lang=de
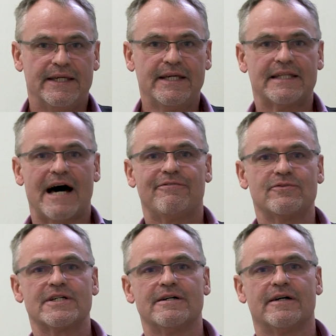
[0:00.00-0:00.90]
Ich darf
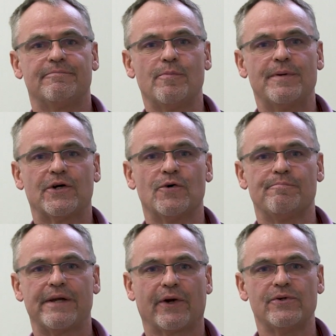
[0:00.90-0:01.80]
unser Publikum
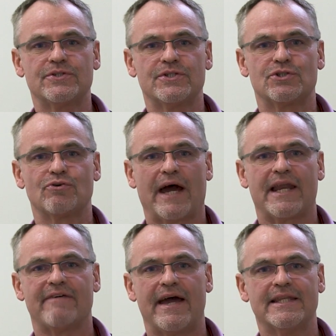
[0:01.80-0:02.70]
begrüßen zu
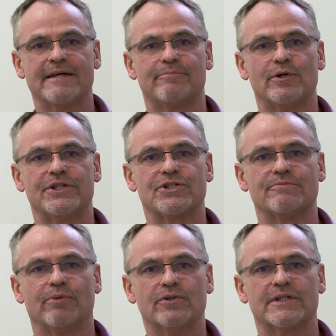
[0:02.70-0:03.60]
Rainer Wein, dem
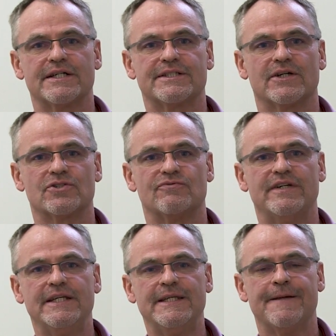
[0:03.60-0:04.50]
politischen Podcast aus
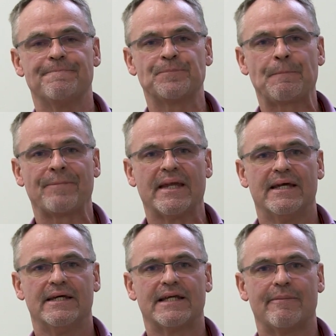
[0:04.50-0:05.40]
Wien.
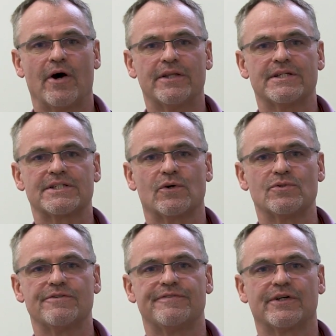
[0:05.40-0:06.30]
Ich habe heute das
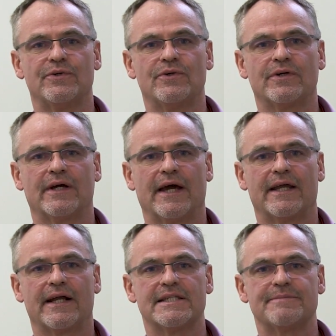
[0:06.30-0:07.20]
große Vergnügen,
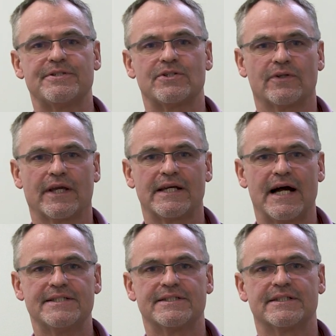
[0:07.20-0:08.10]
einen ganz besonderen
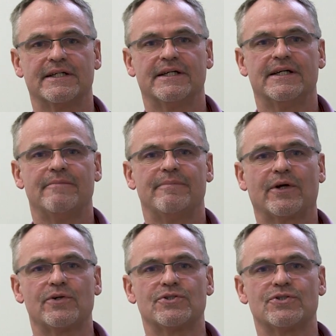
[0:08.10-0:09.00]
Gast
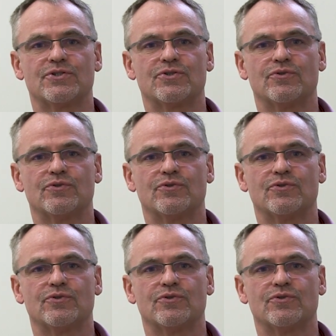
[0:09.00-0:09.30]
begrüßen zu